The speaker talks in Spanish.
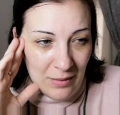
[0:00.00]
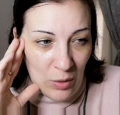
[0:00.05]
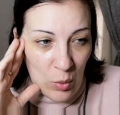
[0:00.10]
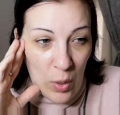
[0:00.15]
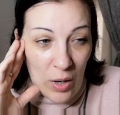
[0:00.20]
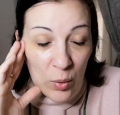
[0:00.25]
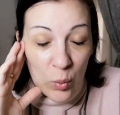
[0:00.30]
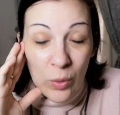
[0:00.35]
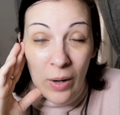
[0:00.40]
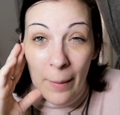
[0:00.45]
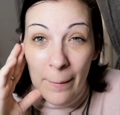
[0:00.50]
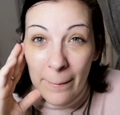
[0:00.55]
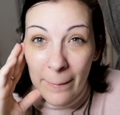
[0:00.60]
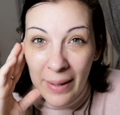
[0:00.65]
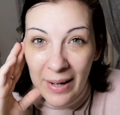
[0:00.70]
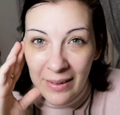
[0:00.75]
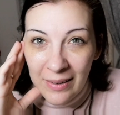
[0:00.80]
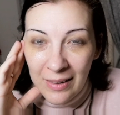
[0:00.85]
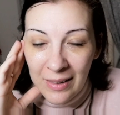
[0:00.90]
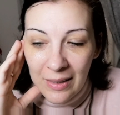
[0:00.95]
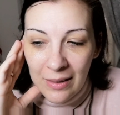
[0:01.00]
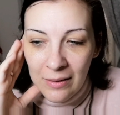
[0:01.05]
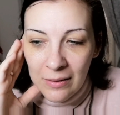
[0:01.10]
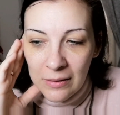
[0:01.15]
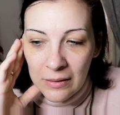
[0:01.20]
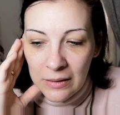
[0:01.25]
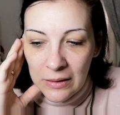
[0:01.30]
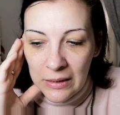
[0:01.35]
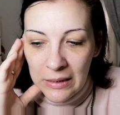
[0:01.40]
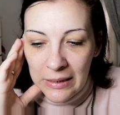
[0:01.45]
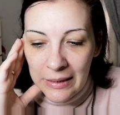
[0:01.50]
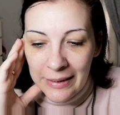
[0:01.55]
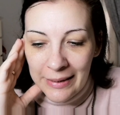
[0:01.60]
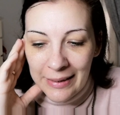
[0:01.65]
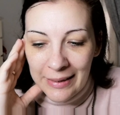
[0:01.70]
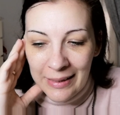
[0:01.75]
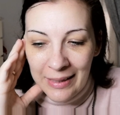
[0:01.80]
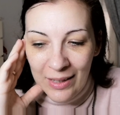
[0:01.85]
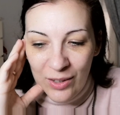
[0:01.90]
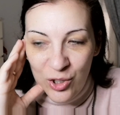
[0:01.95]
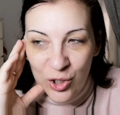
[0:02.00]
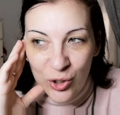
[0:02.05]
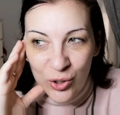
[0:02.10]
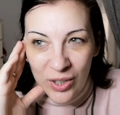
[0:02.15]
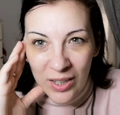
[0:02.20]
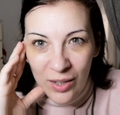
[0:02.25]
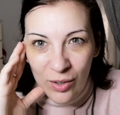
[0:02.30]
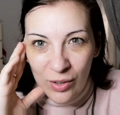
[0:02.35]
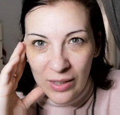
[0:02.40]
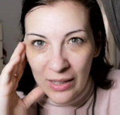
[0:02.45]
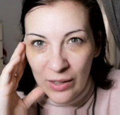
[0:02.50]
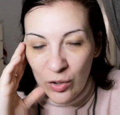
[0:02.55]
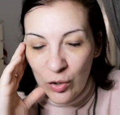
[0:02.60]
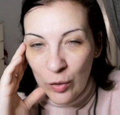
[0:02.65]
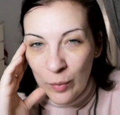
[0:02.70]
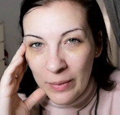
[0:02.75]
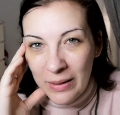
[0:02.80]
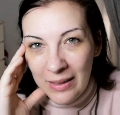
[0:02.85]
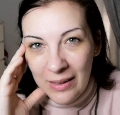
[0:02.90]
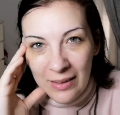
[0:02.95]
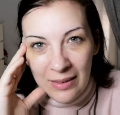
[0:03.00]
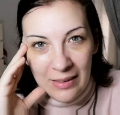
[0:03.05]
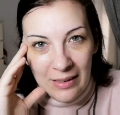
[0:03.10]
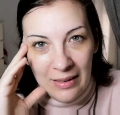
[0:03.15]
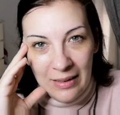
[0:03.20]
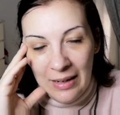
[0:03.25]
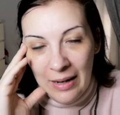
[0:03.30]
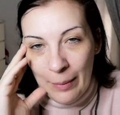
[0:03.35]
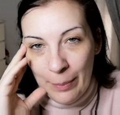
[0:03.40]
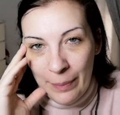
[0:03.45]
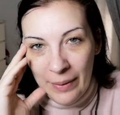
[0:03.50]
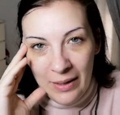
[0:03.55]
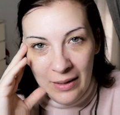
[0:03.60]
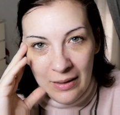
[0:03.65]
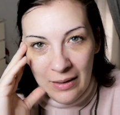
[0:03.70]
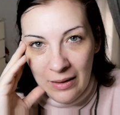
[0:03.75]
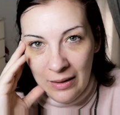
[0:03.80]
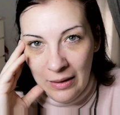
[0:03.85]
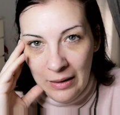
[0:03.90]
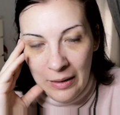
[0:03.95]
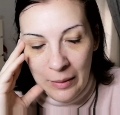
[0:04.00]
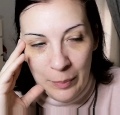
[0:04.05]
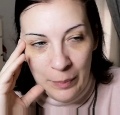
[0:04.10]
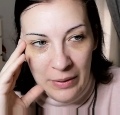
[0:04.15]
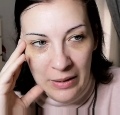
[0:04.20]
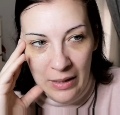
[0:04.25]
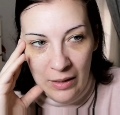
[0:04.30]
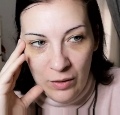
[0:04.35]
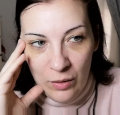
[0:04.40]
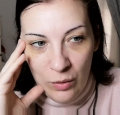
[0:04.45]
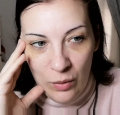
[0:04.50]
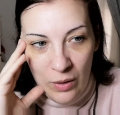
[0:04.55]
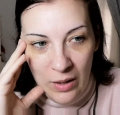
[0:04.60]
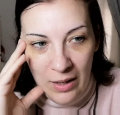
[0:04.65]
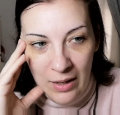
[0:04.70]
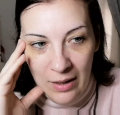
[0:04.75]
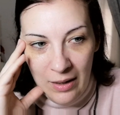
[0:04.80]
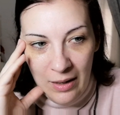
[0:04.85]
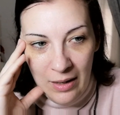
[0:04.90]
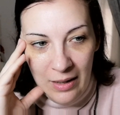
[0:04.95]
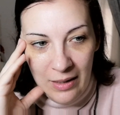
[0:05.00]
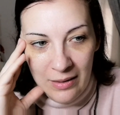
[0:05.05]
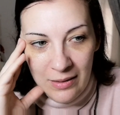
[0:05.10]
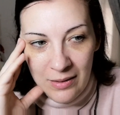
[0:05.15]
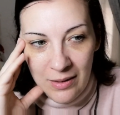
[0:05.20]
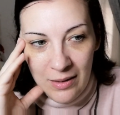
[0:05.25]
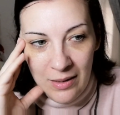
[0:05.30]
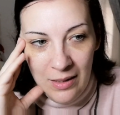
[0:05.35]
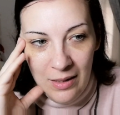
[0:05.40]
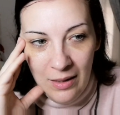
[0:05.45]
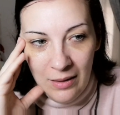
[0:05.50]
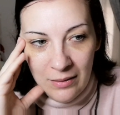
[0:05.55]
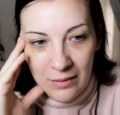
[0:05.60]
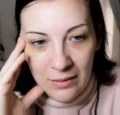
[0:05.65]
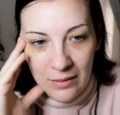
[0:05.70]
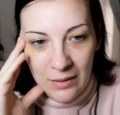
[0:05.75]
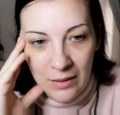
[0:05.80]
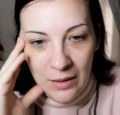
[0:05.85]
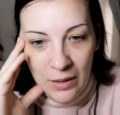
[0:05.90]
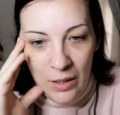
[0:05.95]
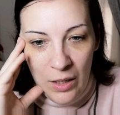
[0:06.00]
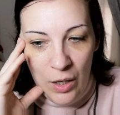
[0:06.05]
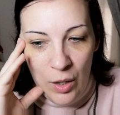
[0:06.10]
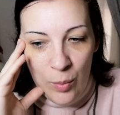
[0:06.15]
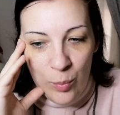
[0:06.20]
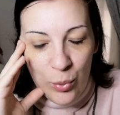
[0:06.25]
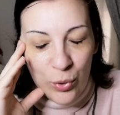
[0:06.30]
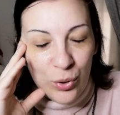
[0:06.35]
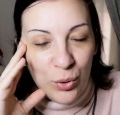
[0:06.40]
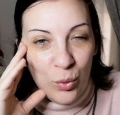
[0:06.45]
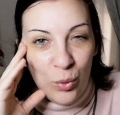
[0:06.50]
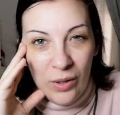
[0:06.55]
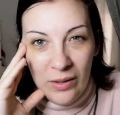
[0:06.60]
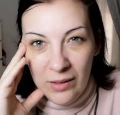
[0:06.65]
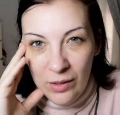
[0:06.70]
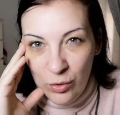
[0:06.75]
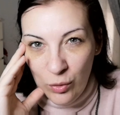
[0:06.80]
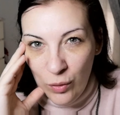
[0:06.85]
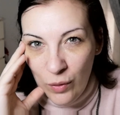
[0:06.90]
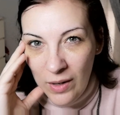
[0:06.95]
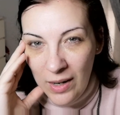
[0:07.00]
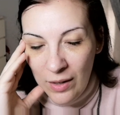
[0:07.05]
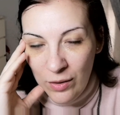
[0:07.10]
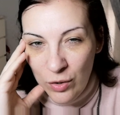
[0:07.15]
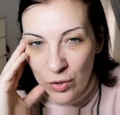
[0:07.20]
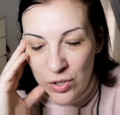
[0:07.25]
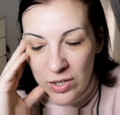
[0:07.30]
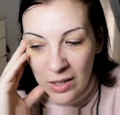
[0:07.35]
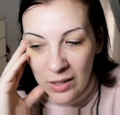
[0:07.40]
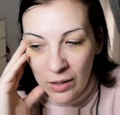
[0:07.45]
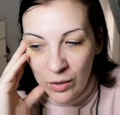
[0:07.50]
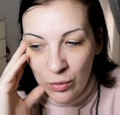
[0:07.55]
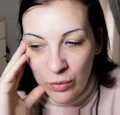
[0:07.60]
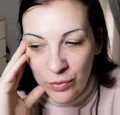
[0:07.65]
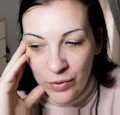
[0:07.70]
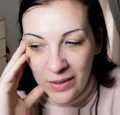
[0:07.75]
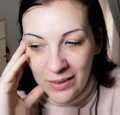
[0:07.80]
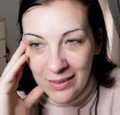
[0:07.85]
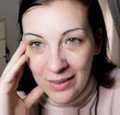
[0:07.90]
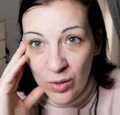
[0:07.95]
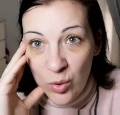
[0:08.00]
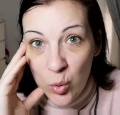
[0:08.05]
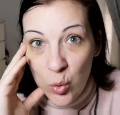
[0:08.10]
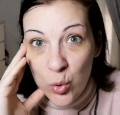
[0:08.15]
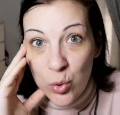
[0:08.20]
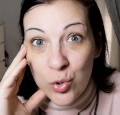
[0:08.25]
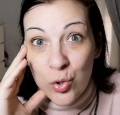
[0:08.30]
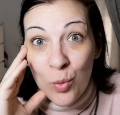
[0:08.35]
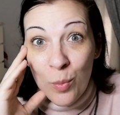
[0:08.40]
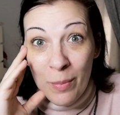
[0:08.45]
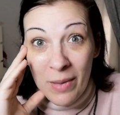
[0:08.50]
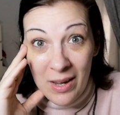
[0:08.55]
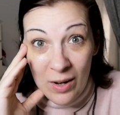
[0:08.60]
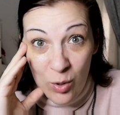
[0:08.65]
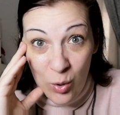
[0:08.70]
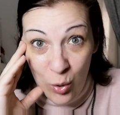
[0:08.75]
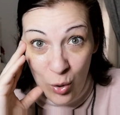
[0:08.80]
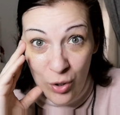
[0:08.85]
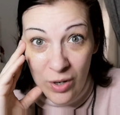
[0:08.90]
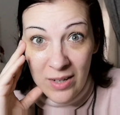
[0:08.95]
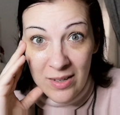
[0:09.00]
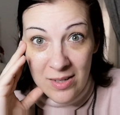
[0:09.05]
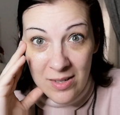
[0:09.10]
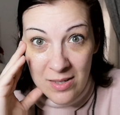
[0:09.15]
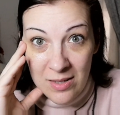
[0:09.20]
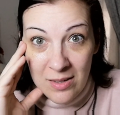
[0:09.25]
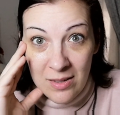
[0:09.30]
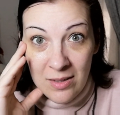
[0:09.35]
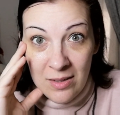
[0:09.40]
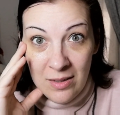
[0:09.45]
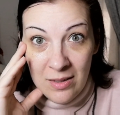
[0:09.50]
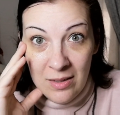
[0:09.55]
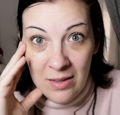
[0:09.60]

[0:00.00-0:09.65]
o algunas marcas que yo creo que no merecen la pena esperarnos a, este día, porque durante todo el año sacan ofertas incluso mejores